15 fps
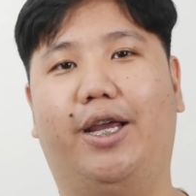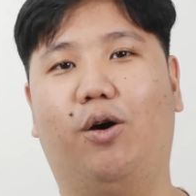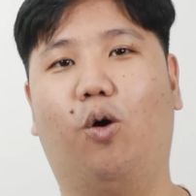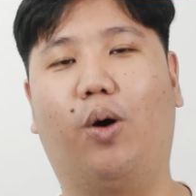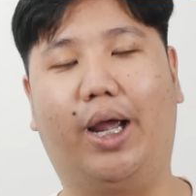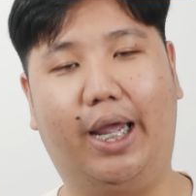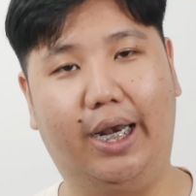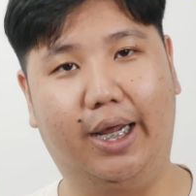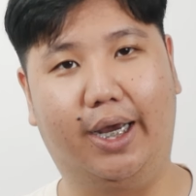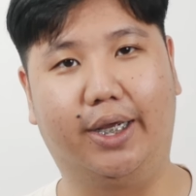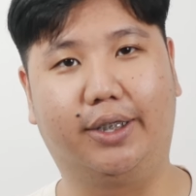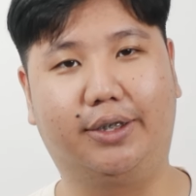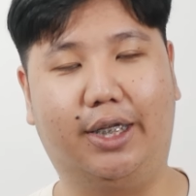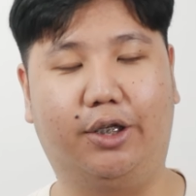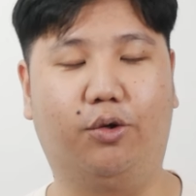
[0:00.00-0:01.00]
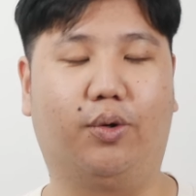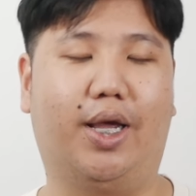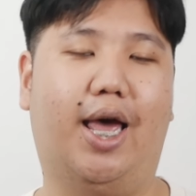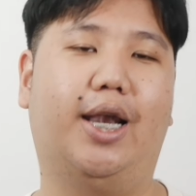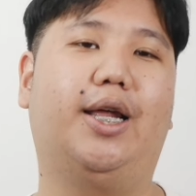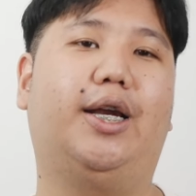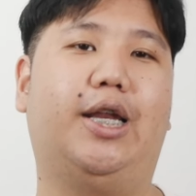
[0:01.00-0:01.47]
โอเคเลย ติดอยู่
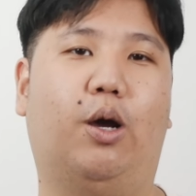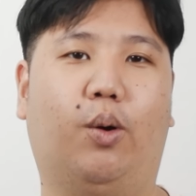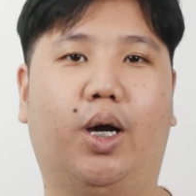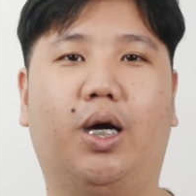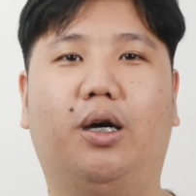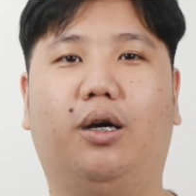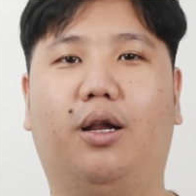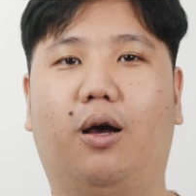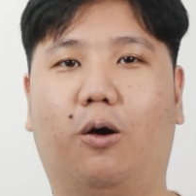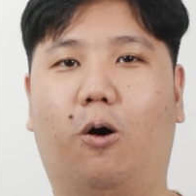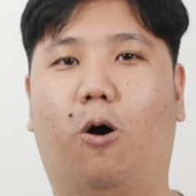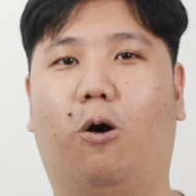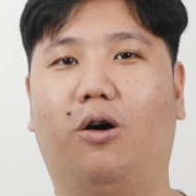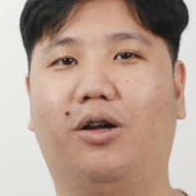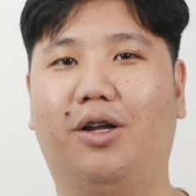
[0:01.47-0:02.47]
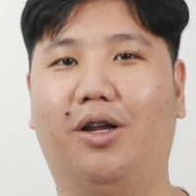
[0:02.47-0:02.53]
แค่เรื่องเดียวก็คือเรื่องของ